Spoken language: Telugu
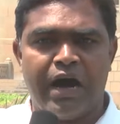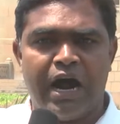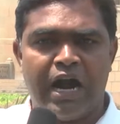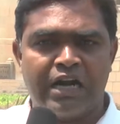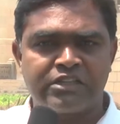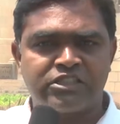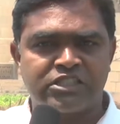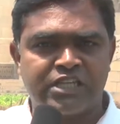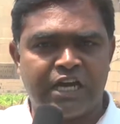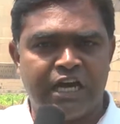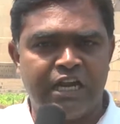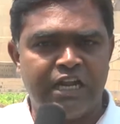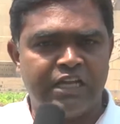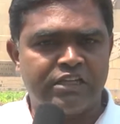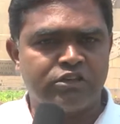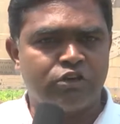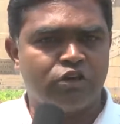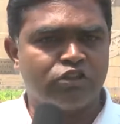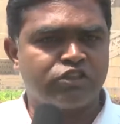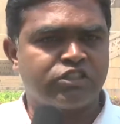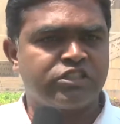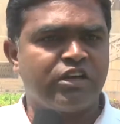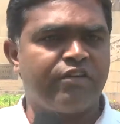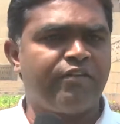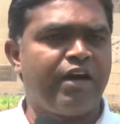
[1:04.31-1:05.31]
ఆర్ట్స్ కాలేజీకి
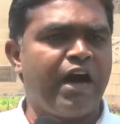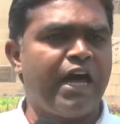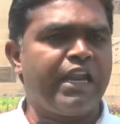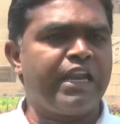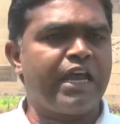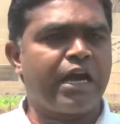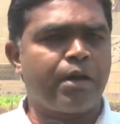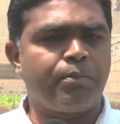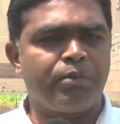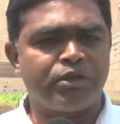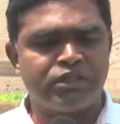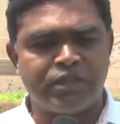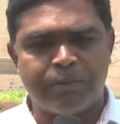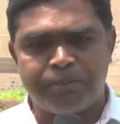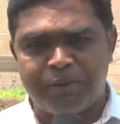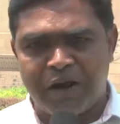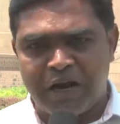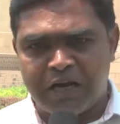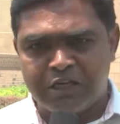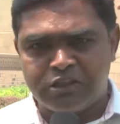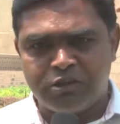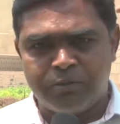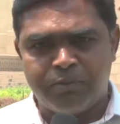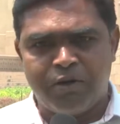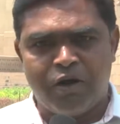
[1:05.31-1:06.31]
వస్తావా లేకపోతే
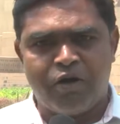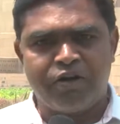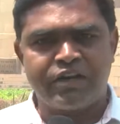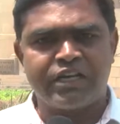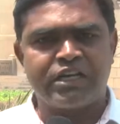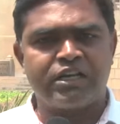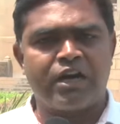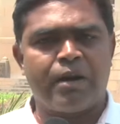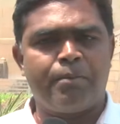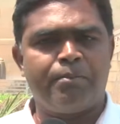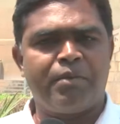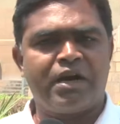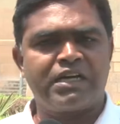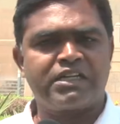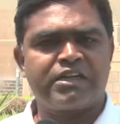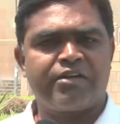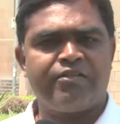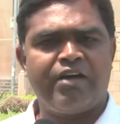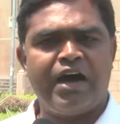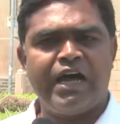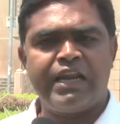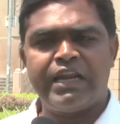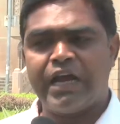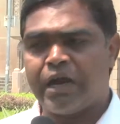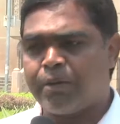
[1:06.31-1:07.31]
ప్రగతి భవన్కి
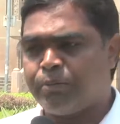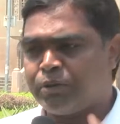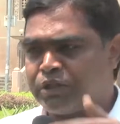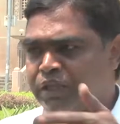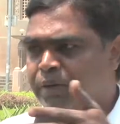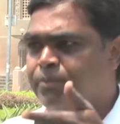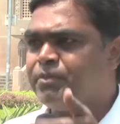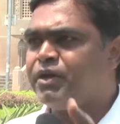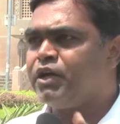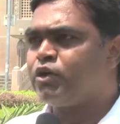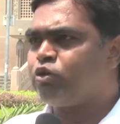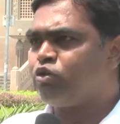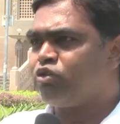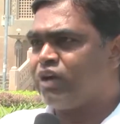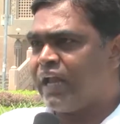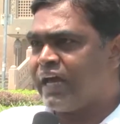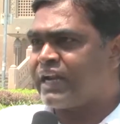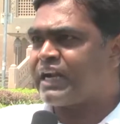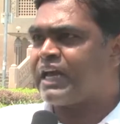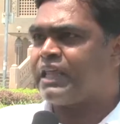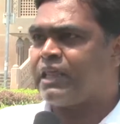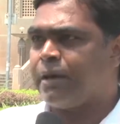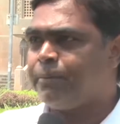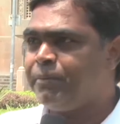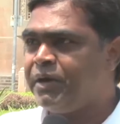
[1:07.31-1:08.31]
రమ్మంటావా లేకపోతే మీరు
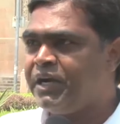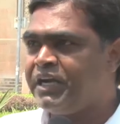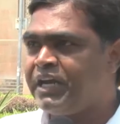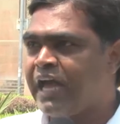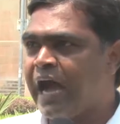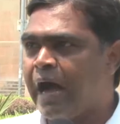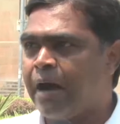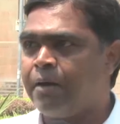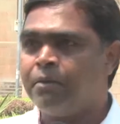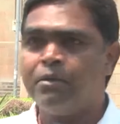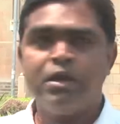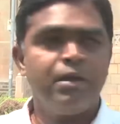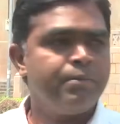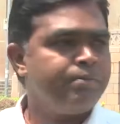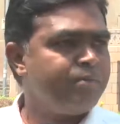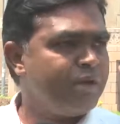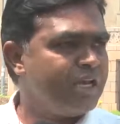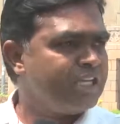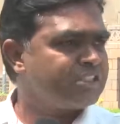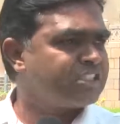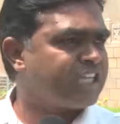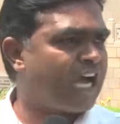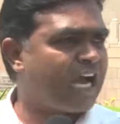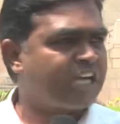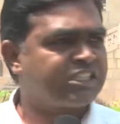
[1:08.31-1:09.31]
ఉన్నారు కదా మీడియా మీ
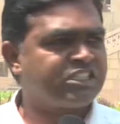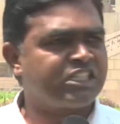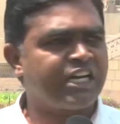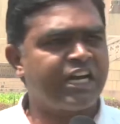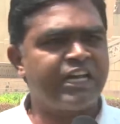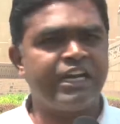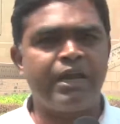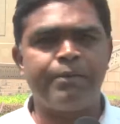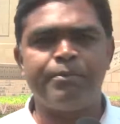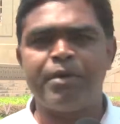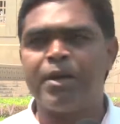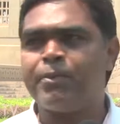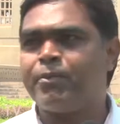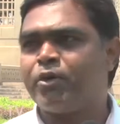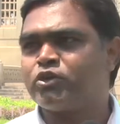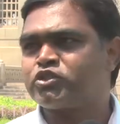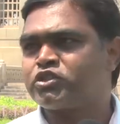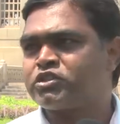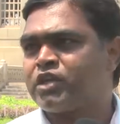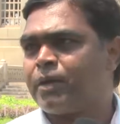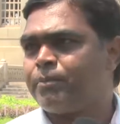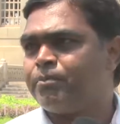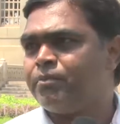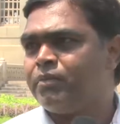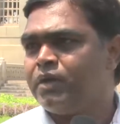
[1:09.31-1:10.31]
సాక్షిగానే మేము
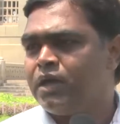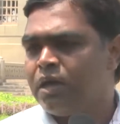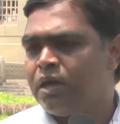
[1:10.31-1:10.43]
వస్తాం